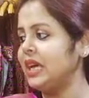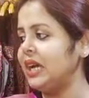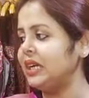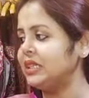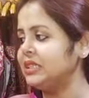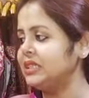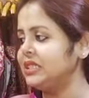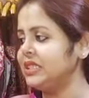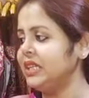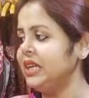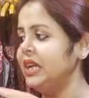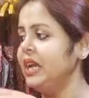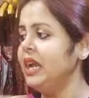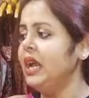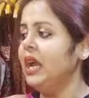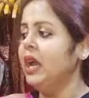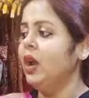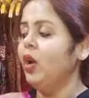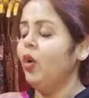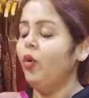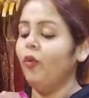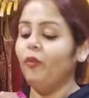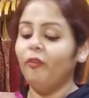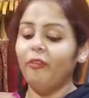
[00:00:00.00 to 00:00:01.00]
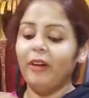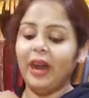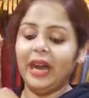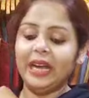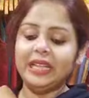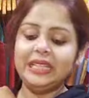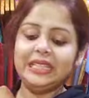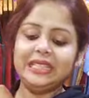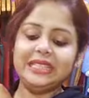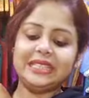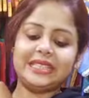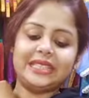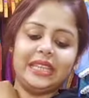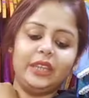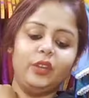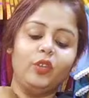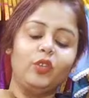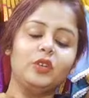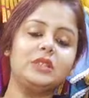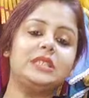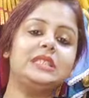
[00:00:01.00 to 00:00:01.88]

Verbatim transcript: থাকছে ওয়ান জিরো